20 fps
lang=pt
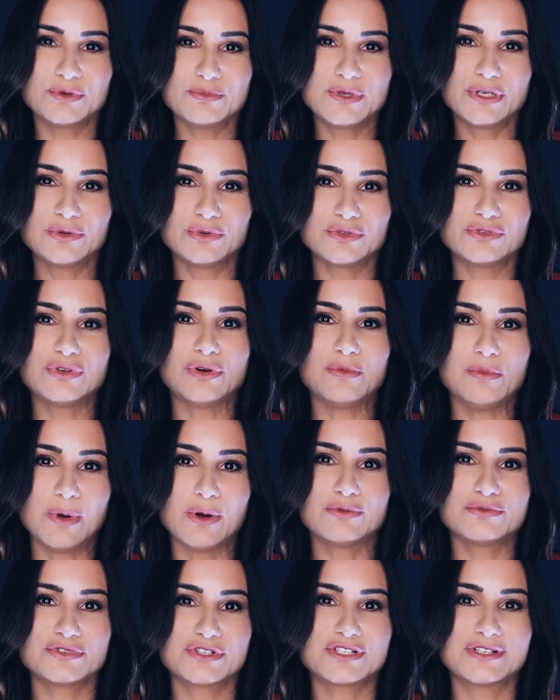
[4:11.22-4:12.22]
por minuto é um
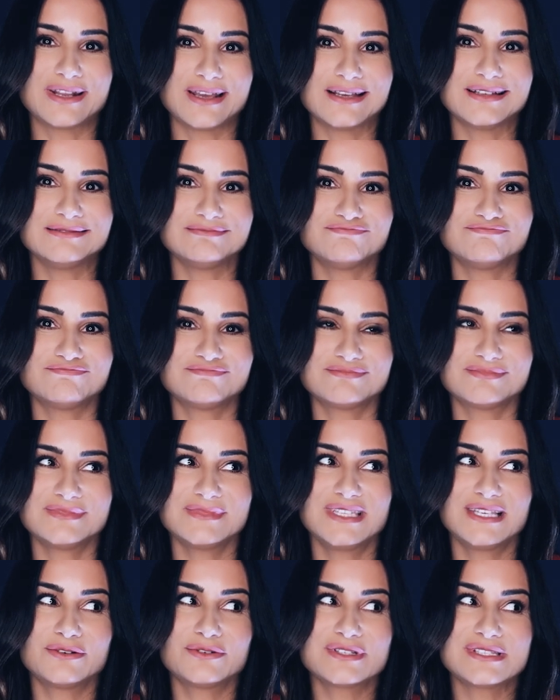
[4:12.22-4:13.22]
monte, né?
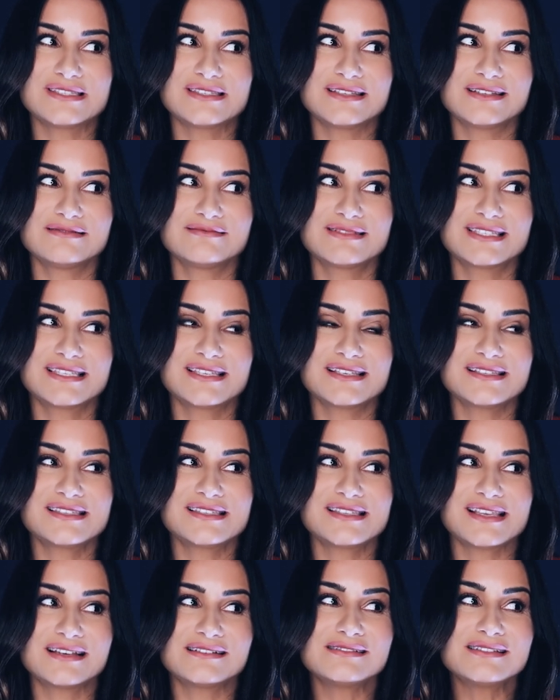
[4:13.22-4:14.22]
Então, assim,
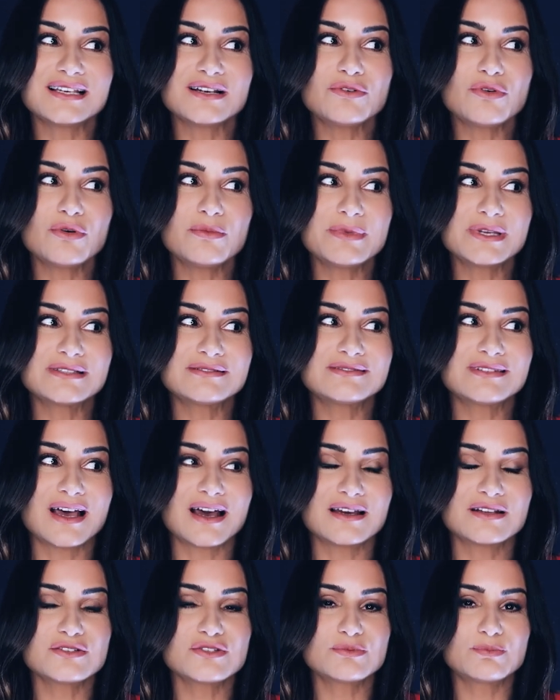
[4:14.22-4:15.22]
60
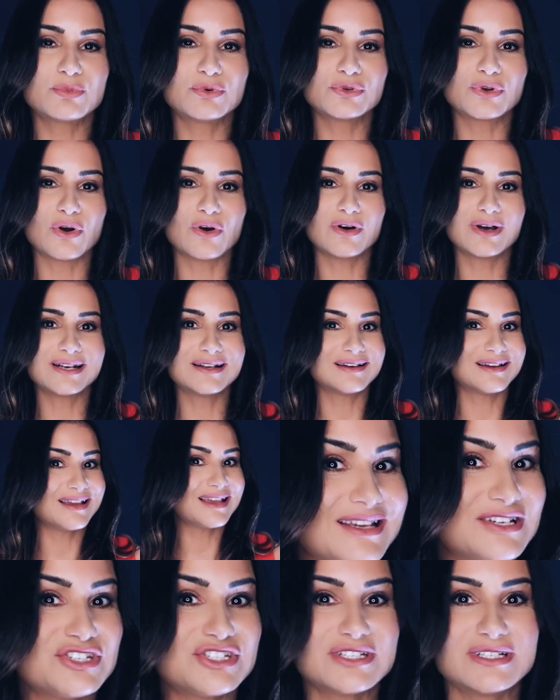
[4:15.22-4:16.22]
comentários por hora é